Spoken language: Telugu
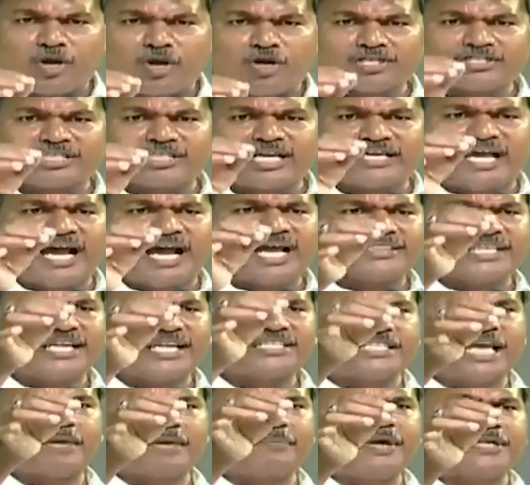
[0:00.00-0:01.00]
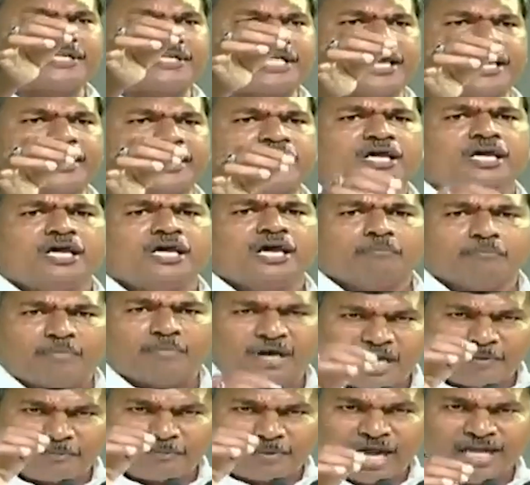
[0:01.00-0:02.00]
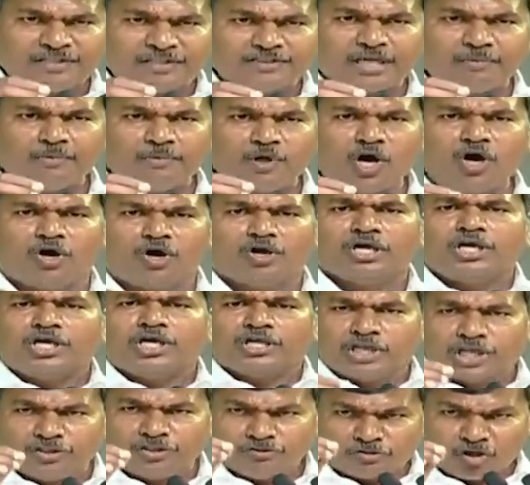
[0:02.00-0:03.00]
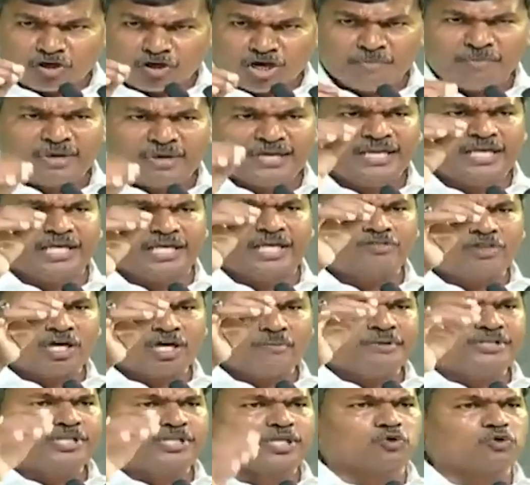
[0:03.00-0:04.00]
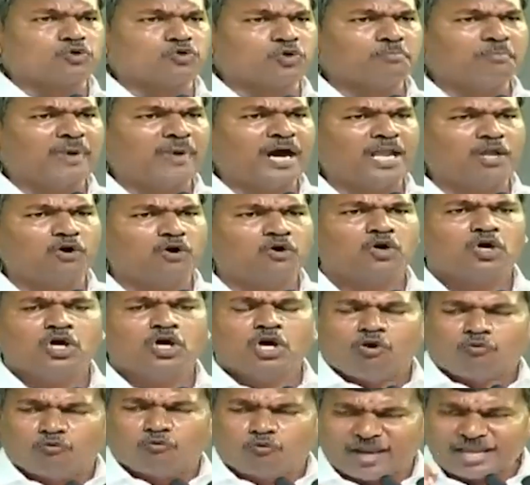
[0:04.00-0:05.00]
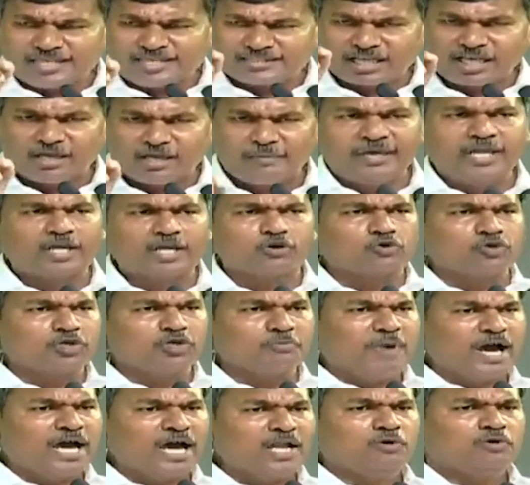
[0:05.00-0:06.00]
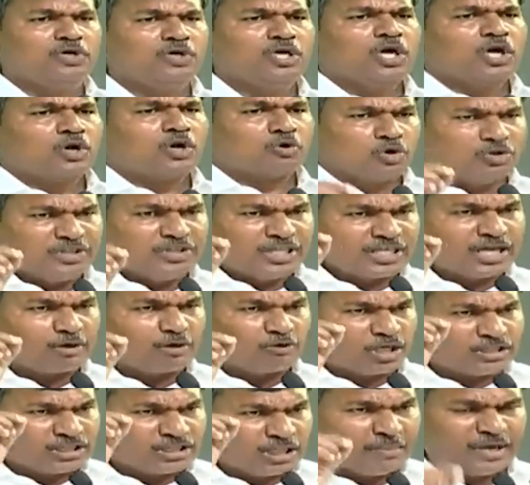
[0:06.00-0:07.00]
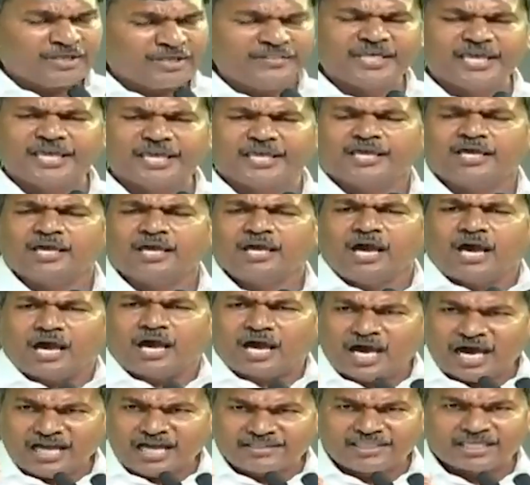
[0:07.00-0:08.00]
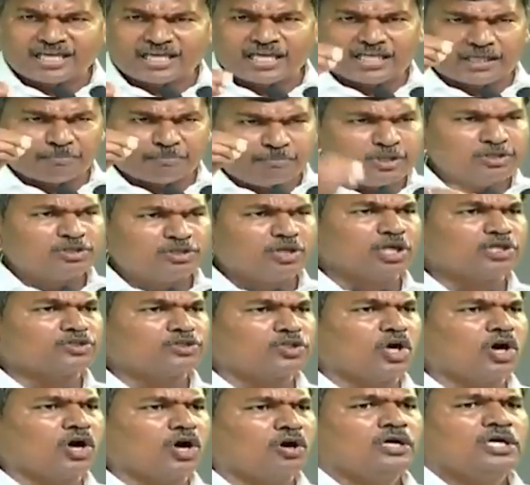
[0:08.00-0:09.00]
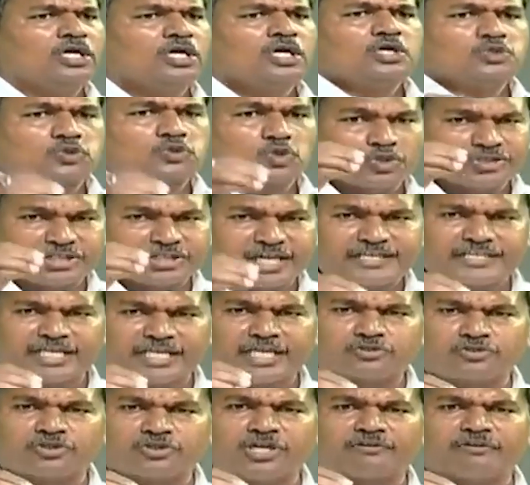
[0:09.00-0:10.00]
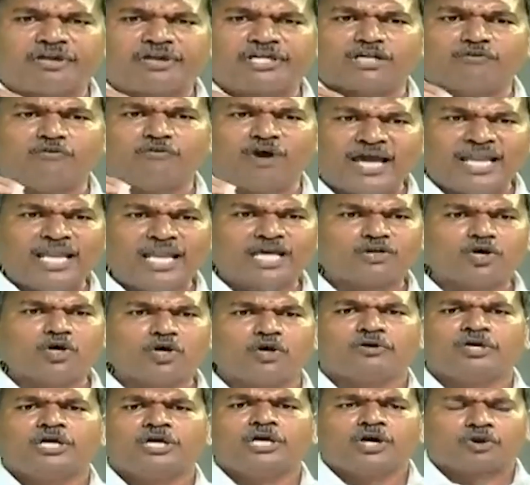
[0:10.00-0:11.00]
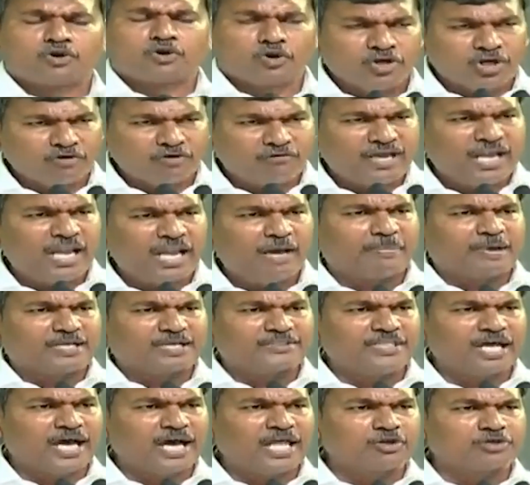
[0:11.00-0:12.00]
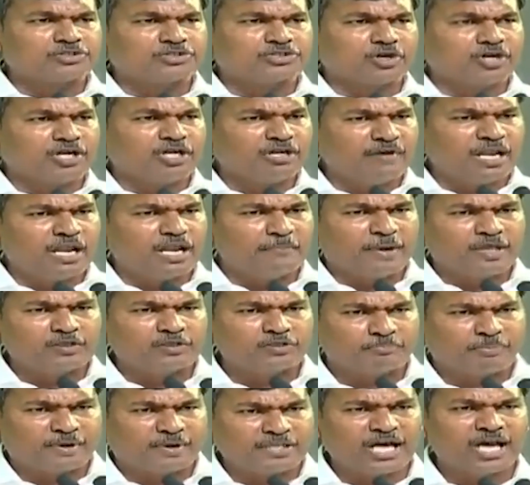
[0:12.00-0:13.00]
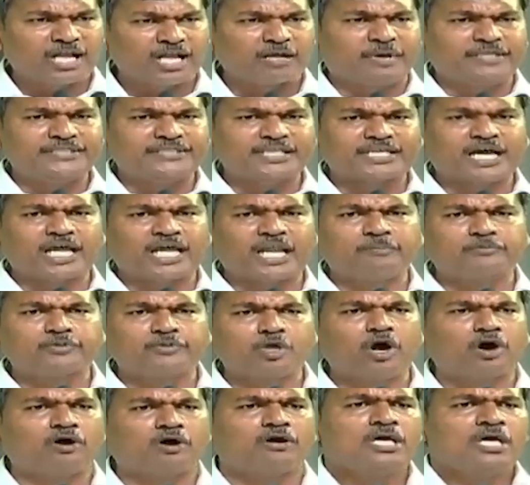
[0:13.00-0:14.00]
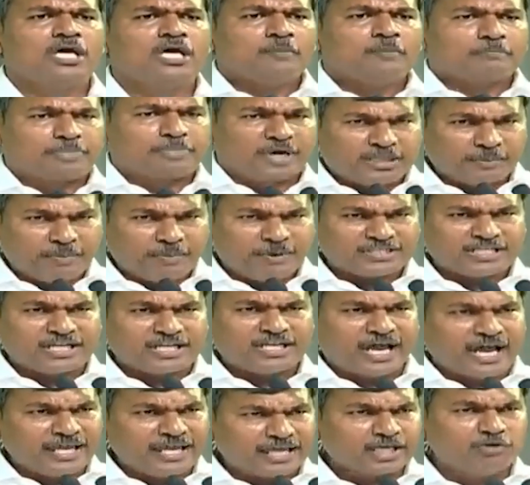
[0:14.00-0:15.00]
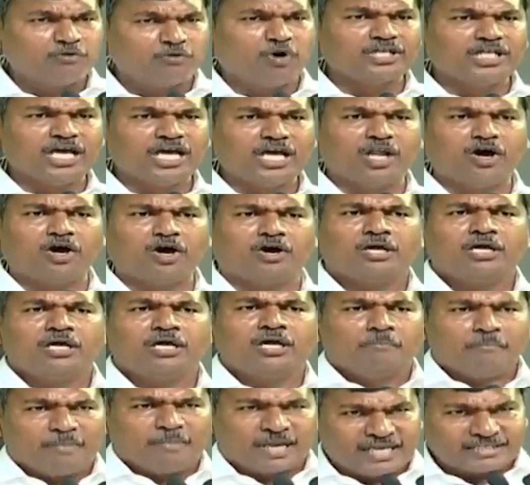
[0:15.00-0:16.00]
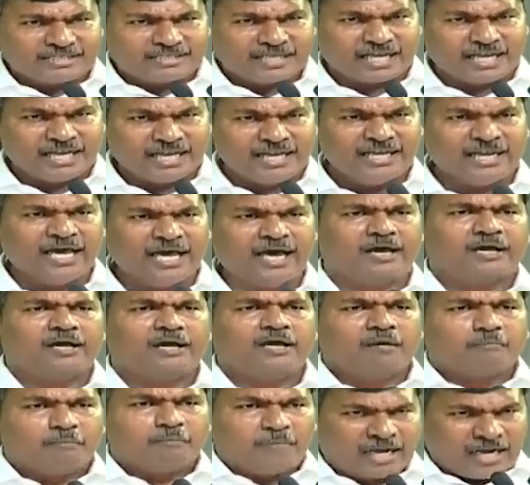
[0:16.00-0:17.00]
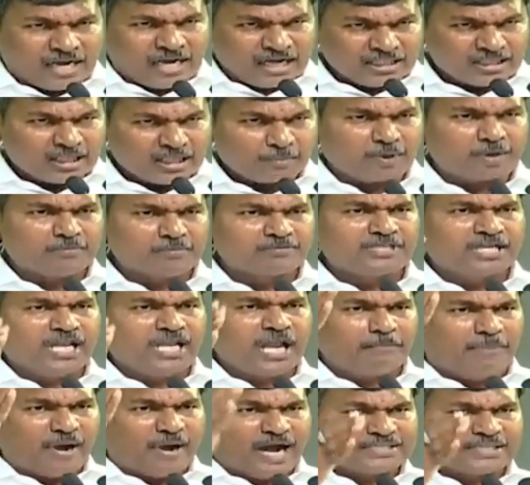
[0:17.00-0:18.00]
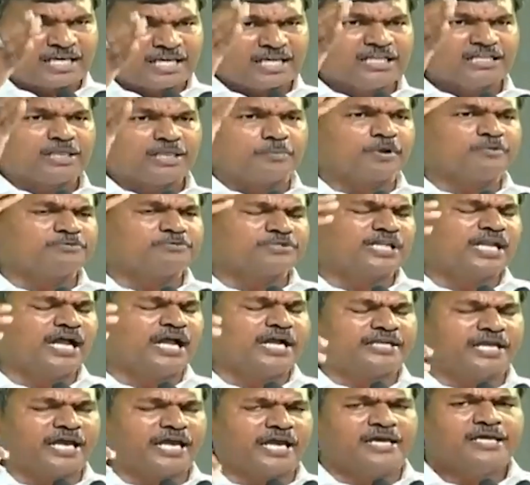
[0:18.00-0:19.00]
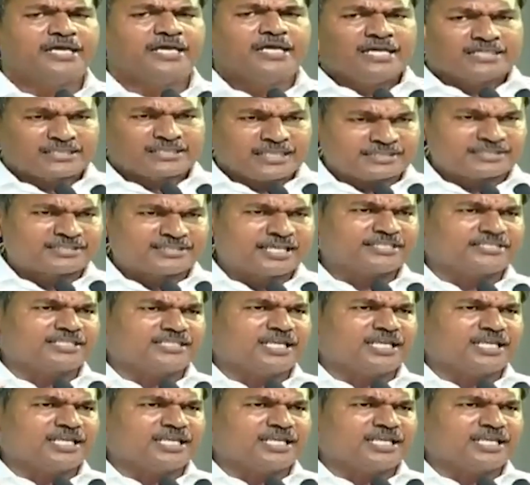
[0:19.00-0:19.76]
భరోసా యాత్ర చేపట్టి మన ప్రాంతంలో ఎంతో మంది ఎంతో మంది కుటుంబాలు వలసలమైన కుటుంబాలు కొద్దిగా కొంతమంది ఆర్థిక ఇబ్బందులతో సూసైడ్ చేసుకున్నటువంటి వాళ్లకు రెండు వేల పద్నాలుగు నుంచి రెండు వేల పదహారు మధ్యకాలంతో ప్రతిపక్ష నాయకుని హోదాలో మన జగనన్న మన అనంతపురం జిల్లా పాత అనంతపురం జిల్లా అంటే సత్యసాయి